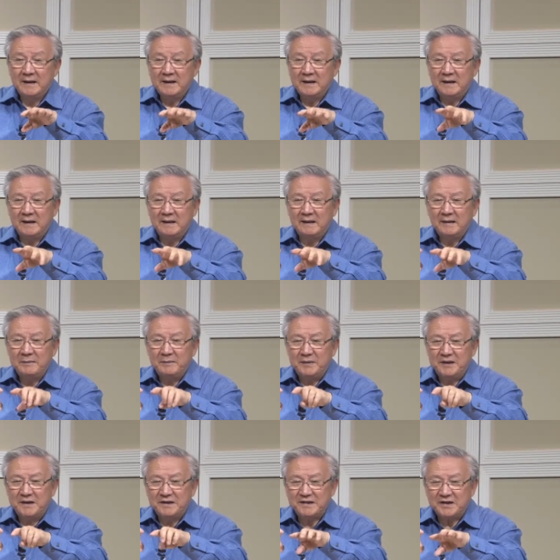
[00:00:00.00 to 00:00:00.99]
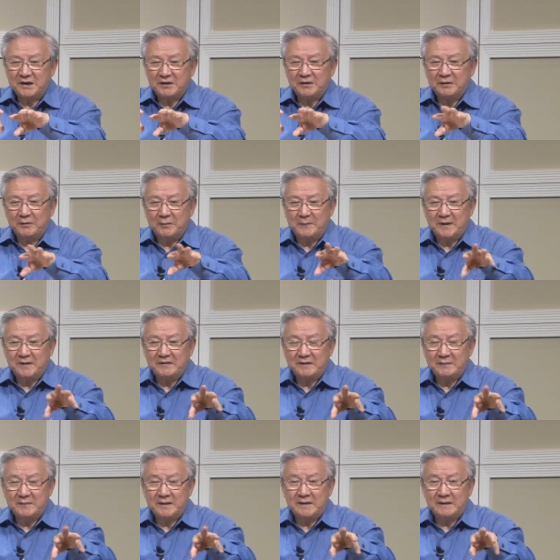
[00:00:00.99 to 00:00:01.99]
一个比较小的会变
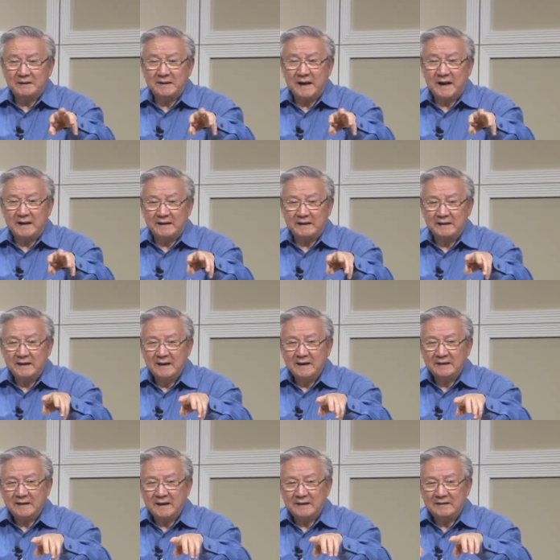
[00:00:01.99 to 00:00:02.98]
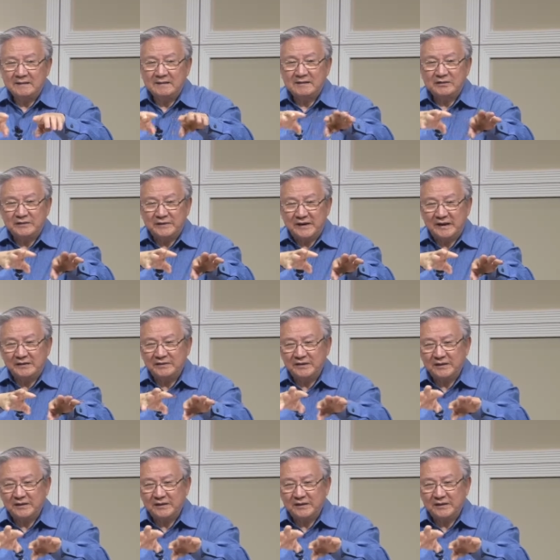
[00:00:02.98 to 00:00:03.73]
成比较大的，它这种颜